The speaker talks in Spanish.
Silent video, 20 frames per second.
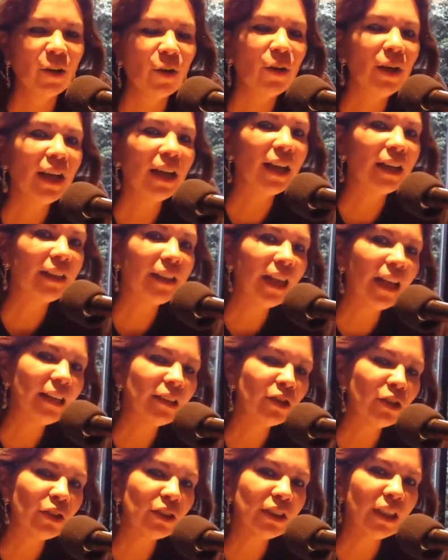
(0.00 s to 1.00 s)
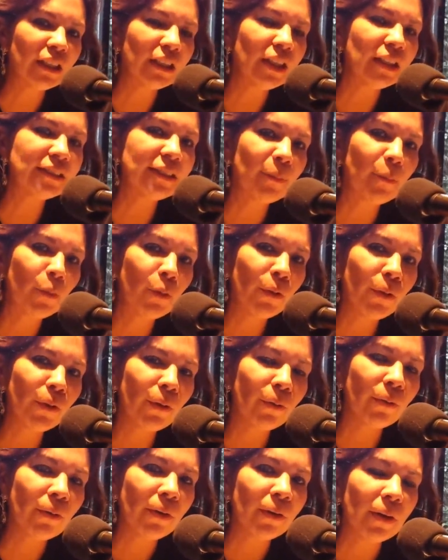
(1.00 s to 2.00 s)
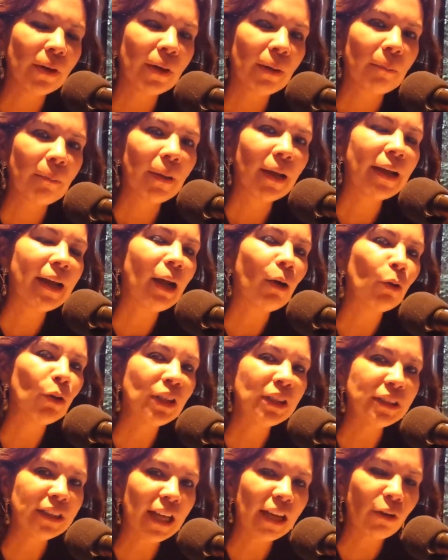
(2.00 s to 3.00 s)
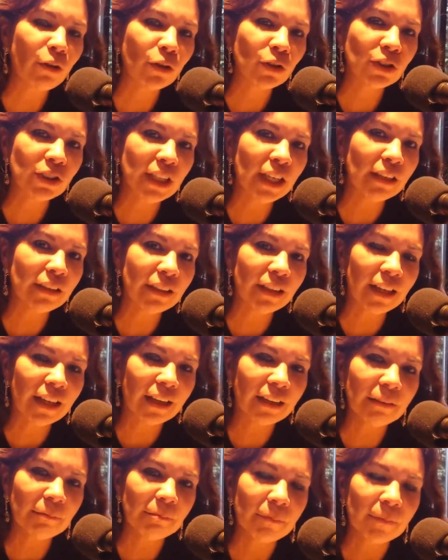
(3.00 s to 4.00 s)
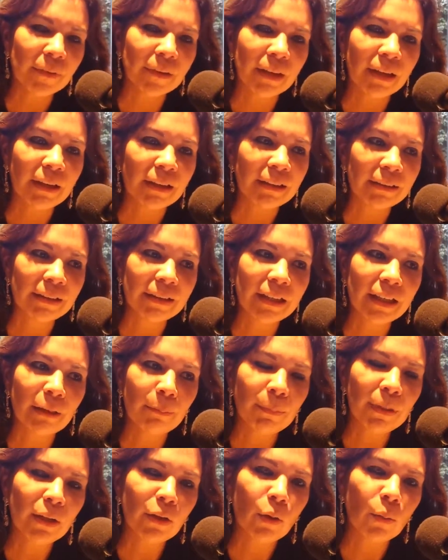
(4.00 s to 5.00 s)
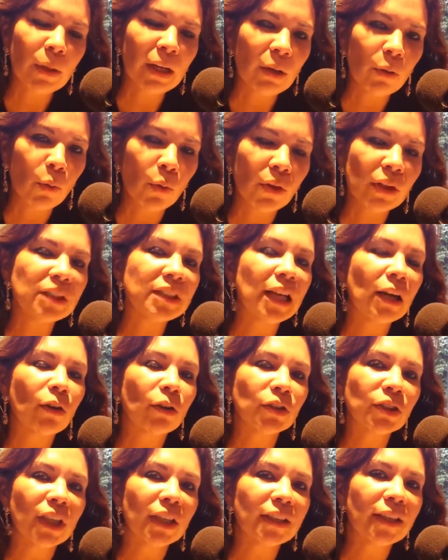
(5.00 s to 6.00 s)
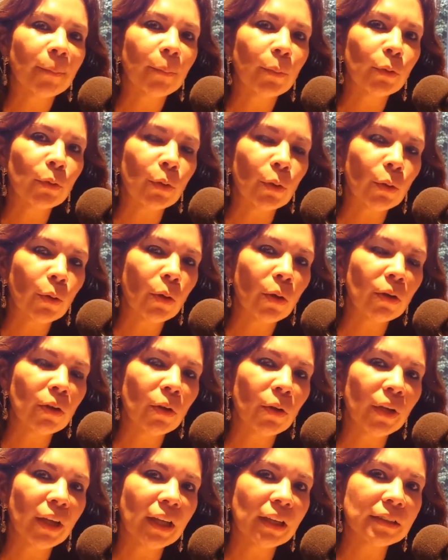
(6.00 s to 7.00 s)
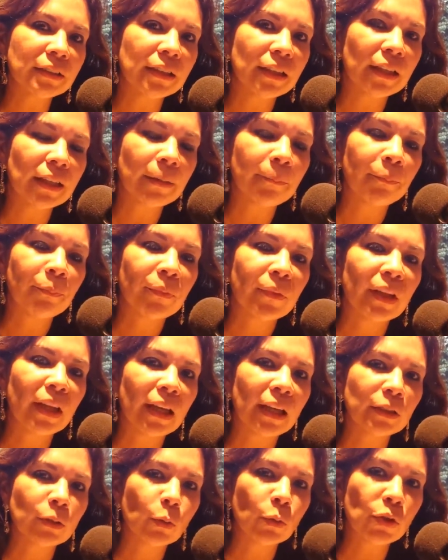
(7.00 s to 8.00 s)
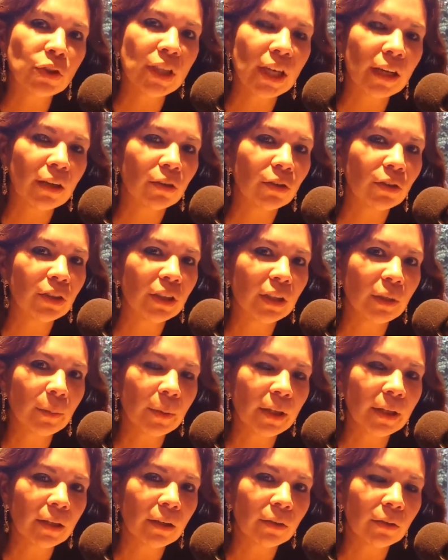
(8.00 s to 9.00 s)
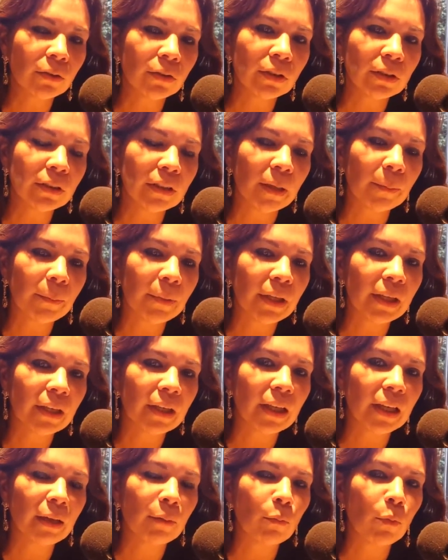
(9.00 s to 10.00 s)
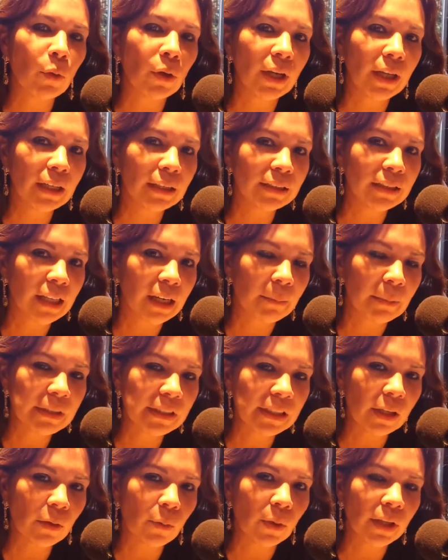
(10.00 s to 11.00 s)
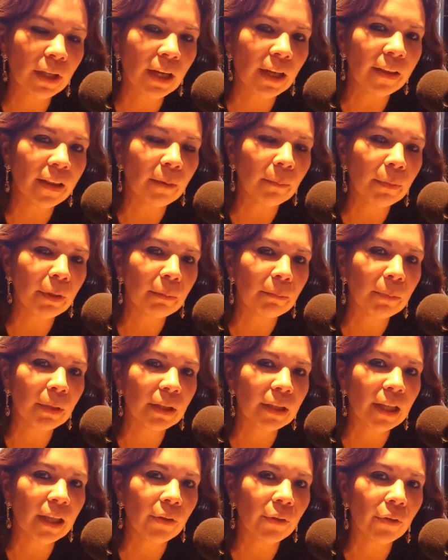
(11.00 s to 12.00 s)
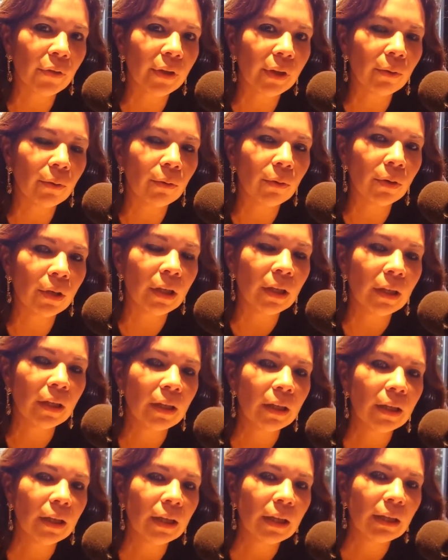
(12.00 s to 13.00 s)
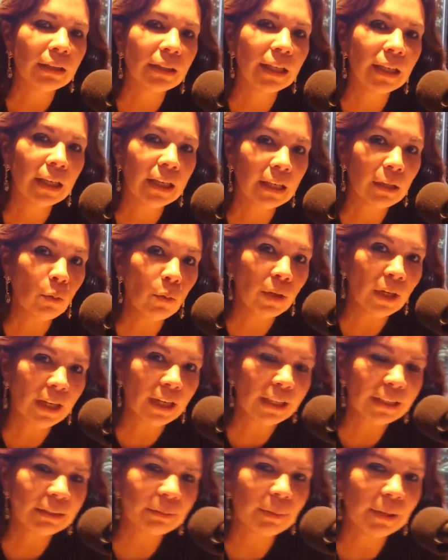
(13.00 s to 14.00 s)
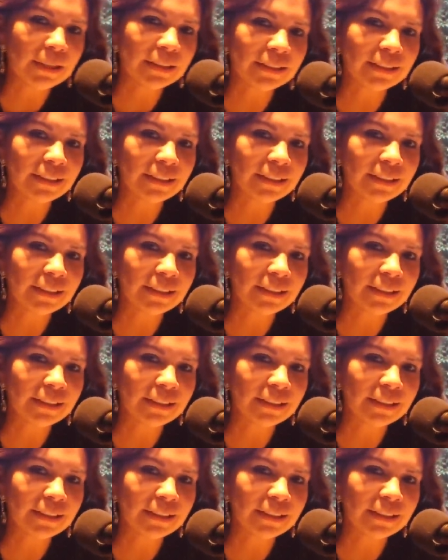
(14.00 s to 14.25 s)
Hola, ¿qué tal? Soy Sandra Zamudio para Odisea con Sandra, www.odiseaconsandra.com. No dejes de escucharnos y vernos también en Mujeres de la Mesa Cuadrada. Mi invitado de hoy, de lunes, va a